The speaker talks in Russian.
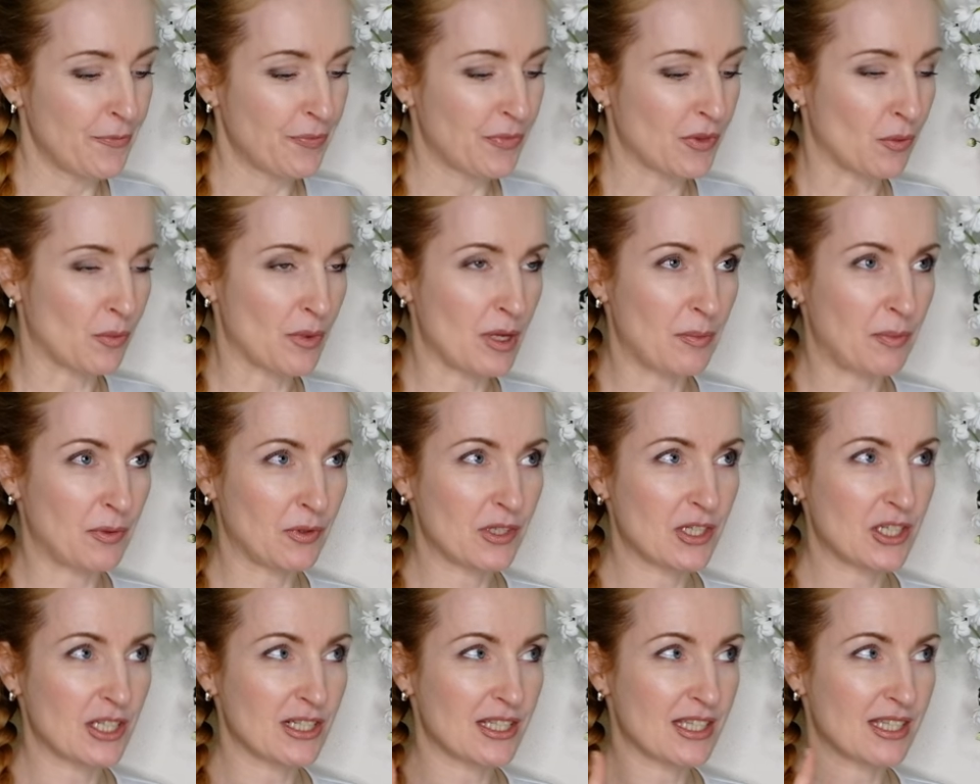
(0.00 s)
у меня
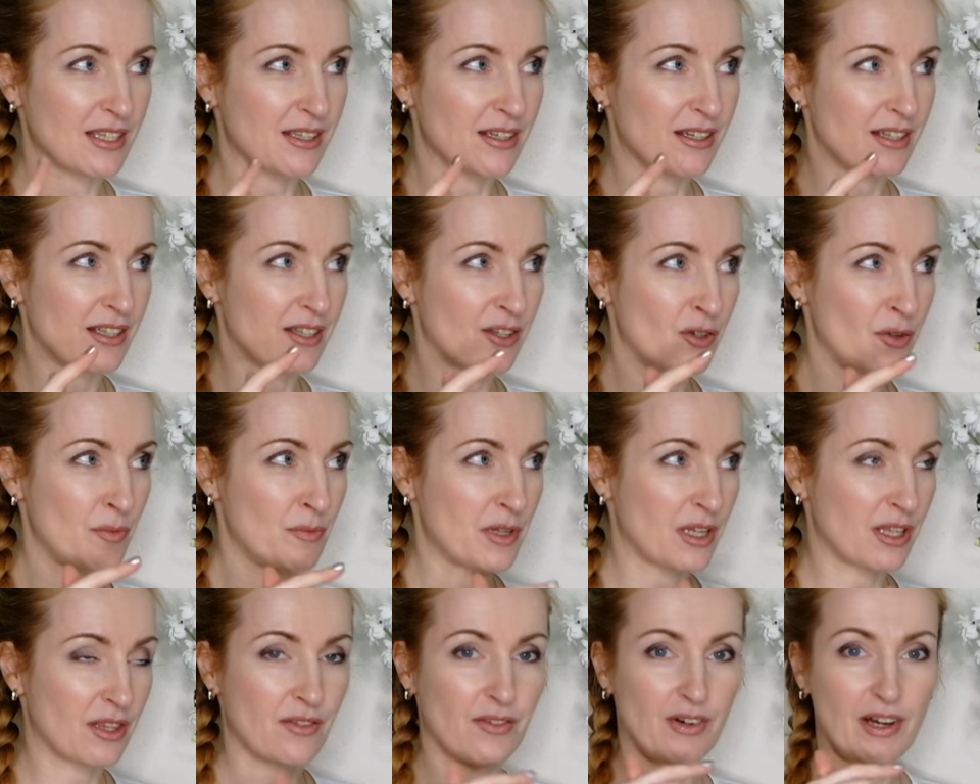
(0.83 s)
получился
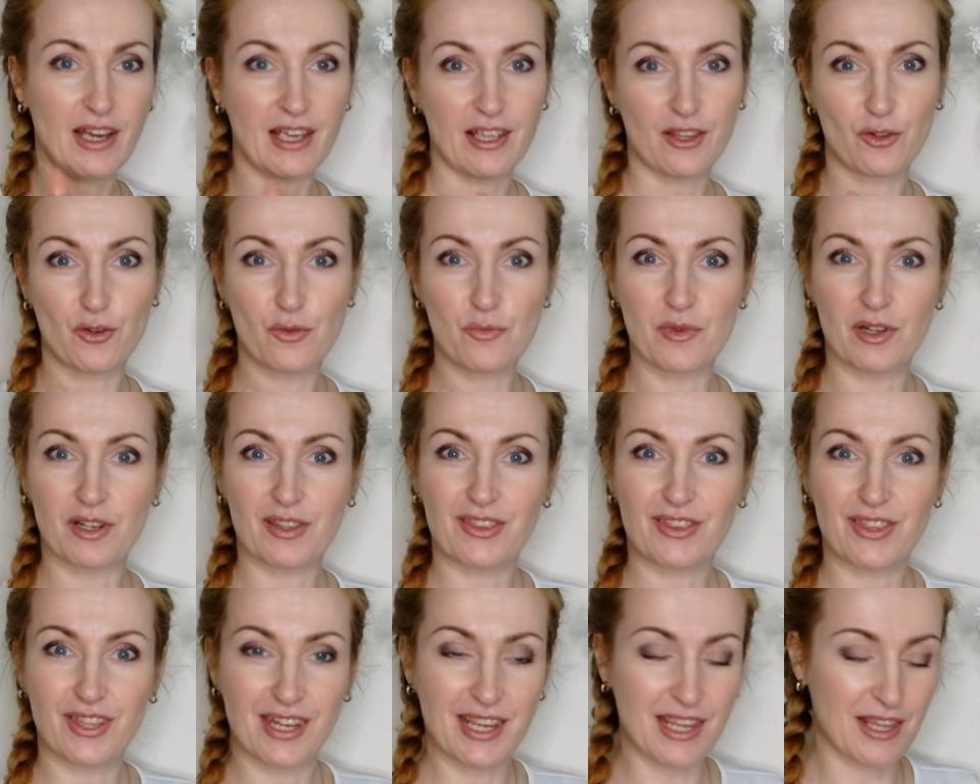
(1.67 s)
номер два и номер
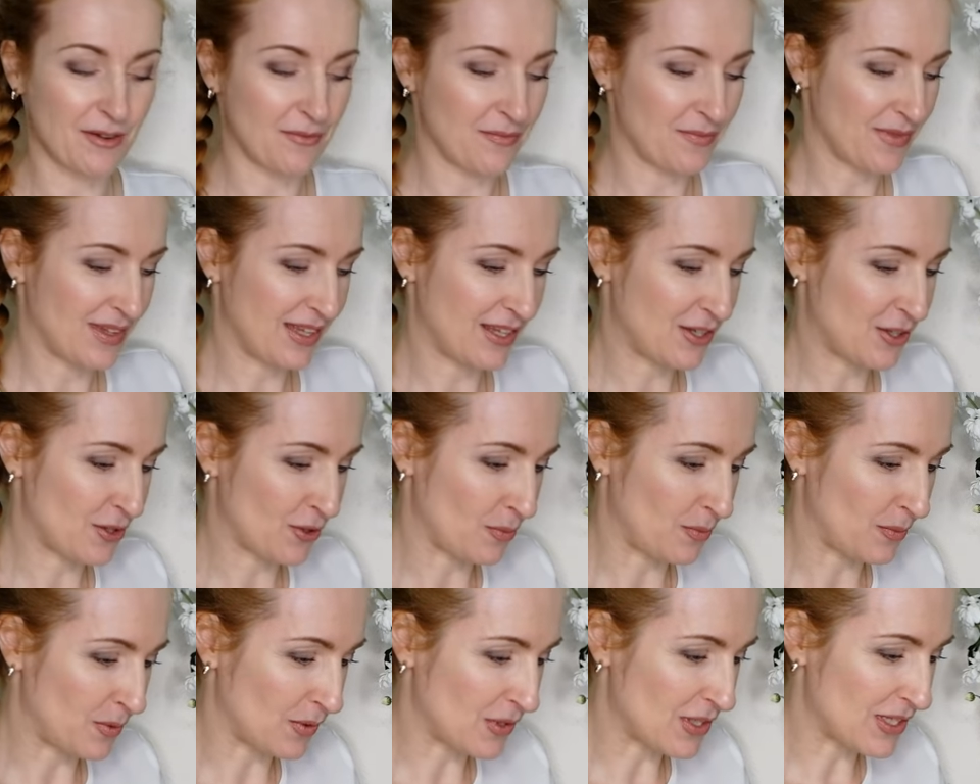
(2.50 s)
три
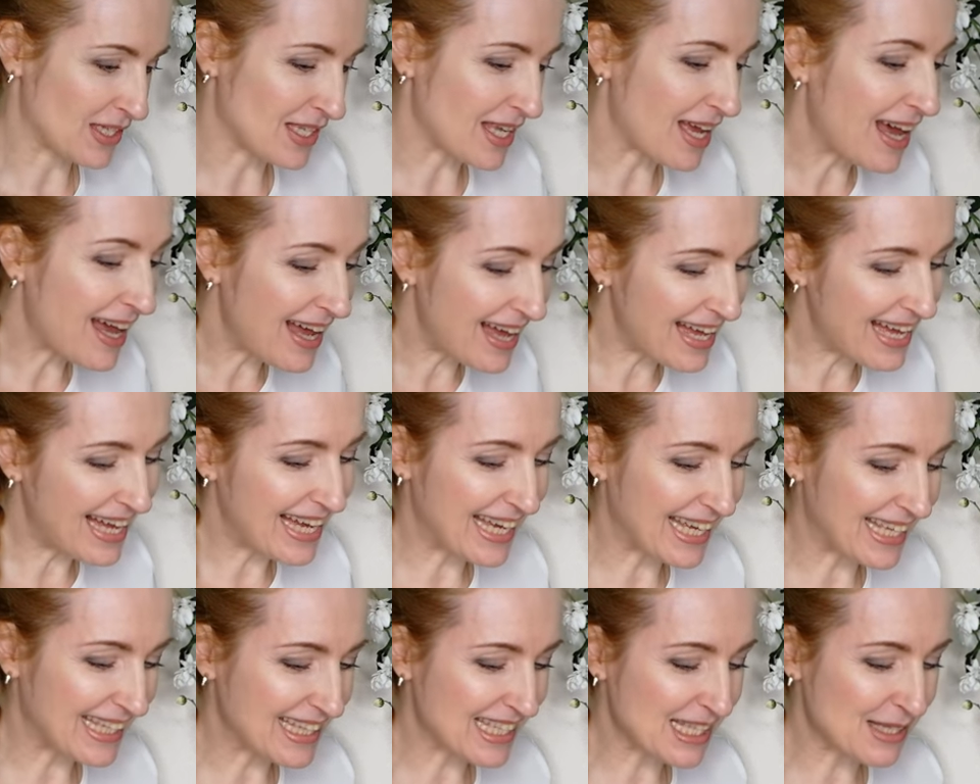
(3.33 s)
еще получился
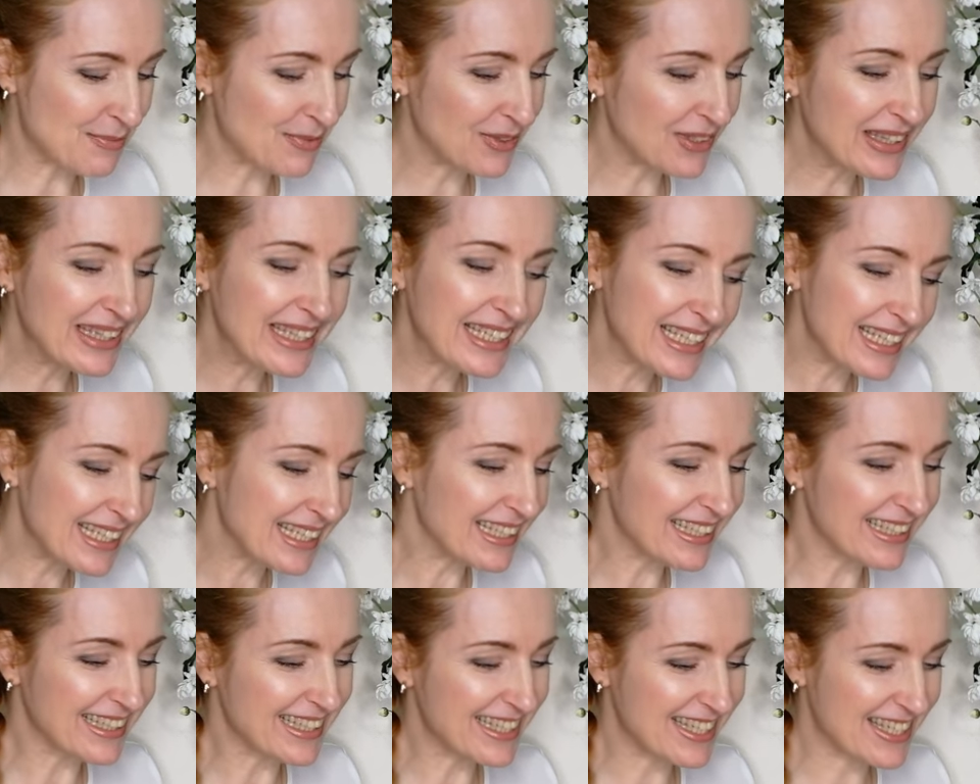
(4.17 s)
а это с
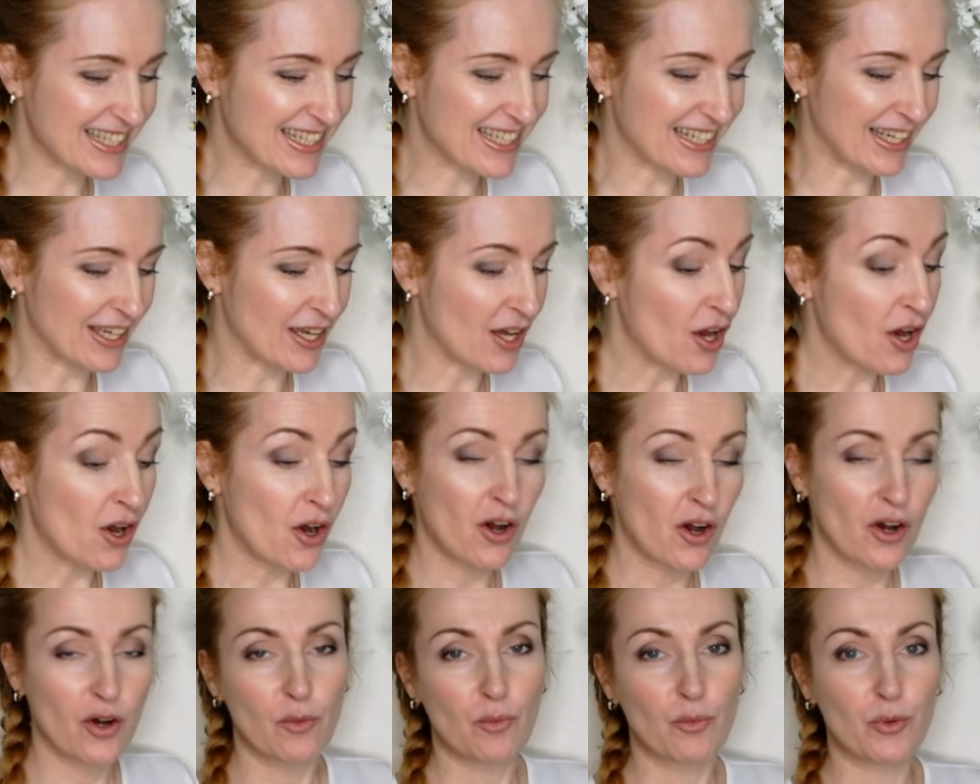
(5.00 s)
бутылочкой
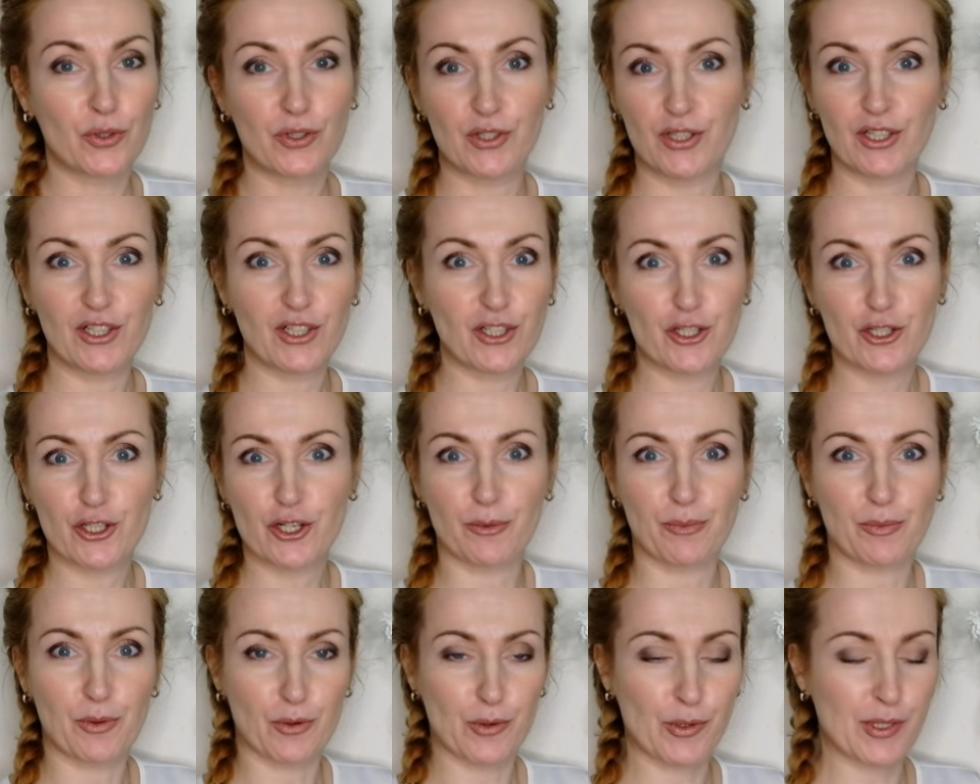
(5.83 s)
бутылочка
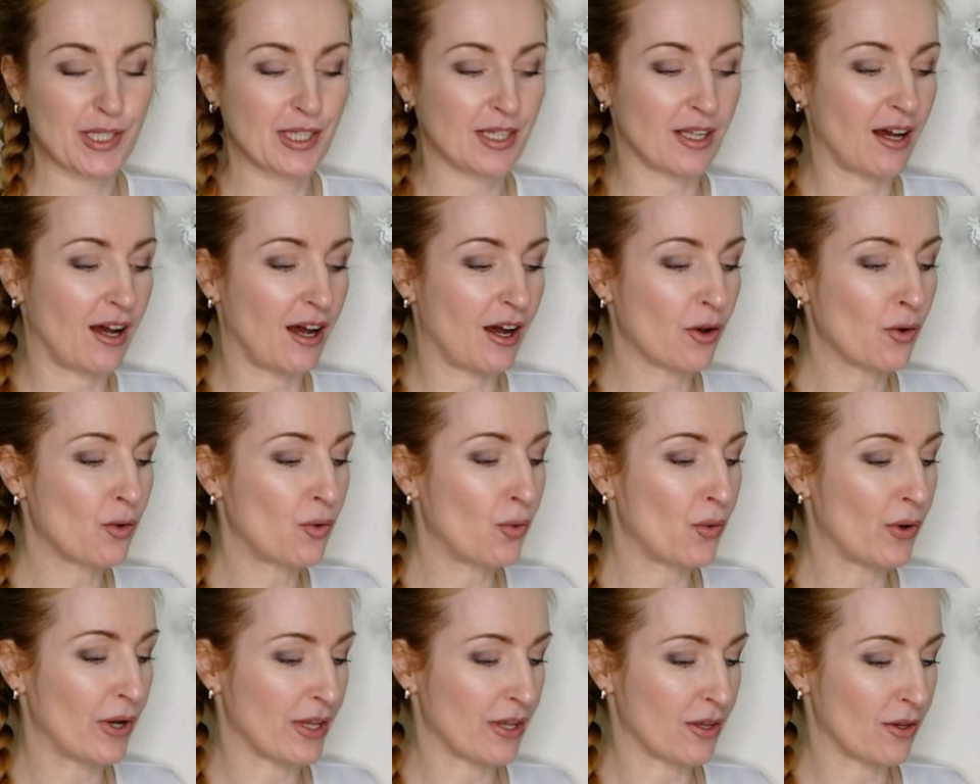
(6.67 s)
просто
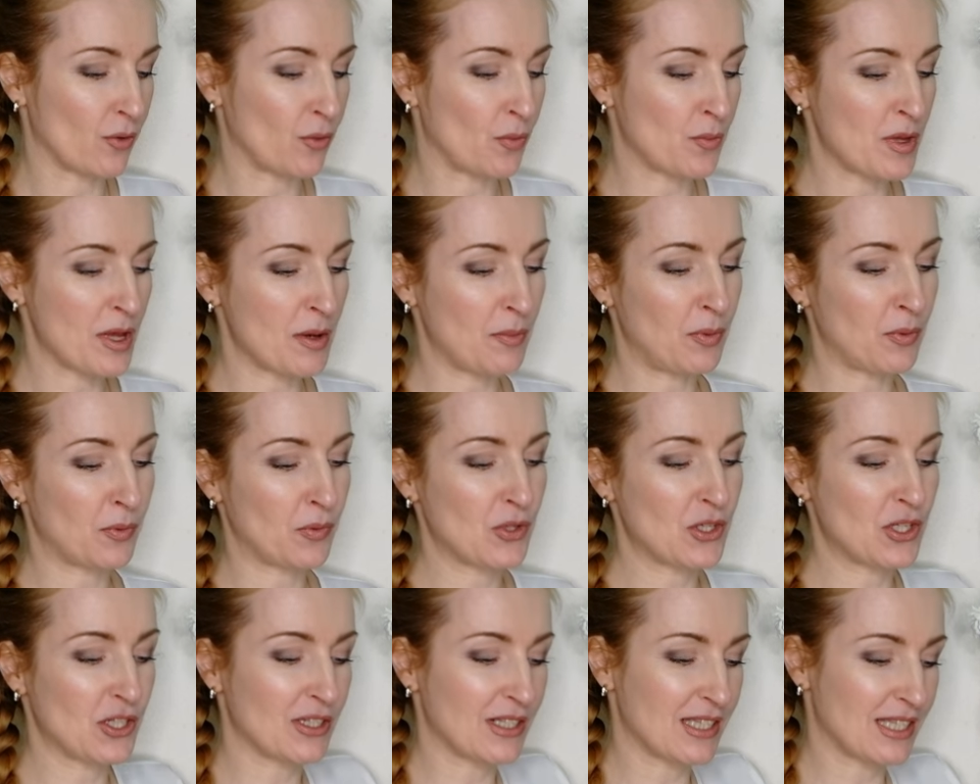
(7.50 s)
огонь у меня
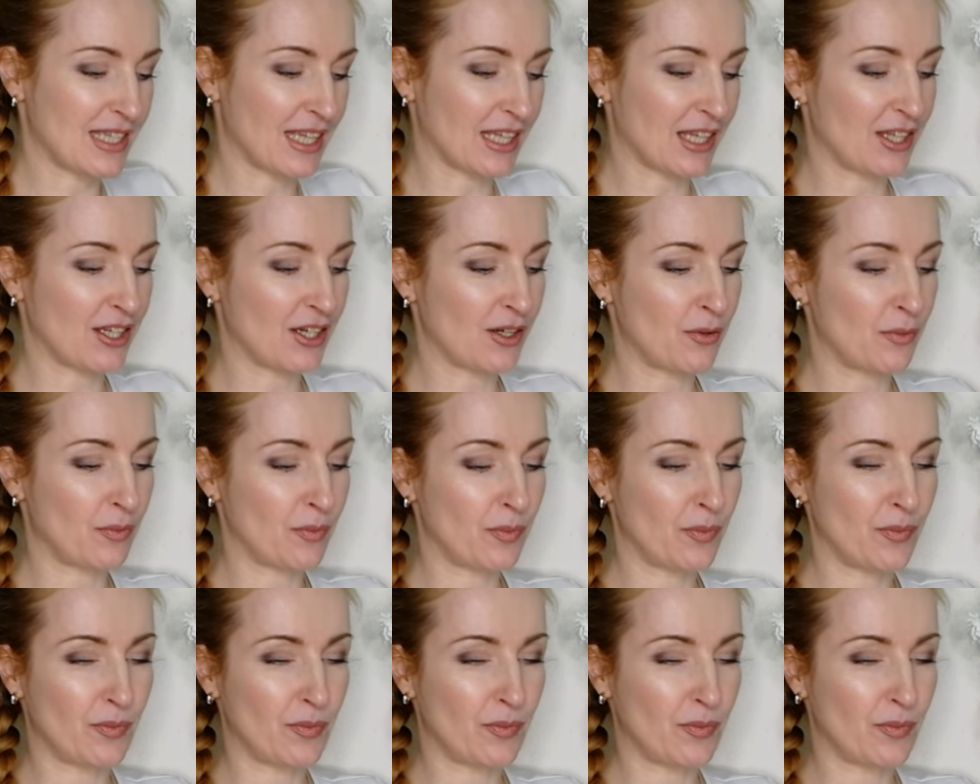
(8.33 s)
получилось таких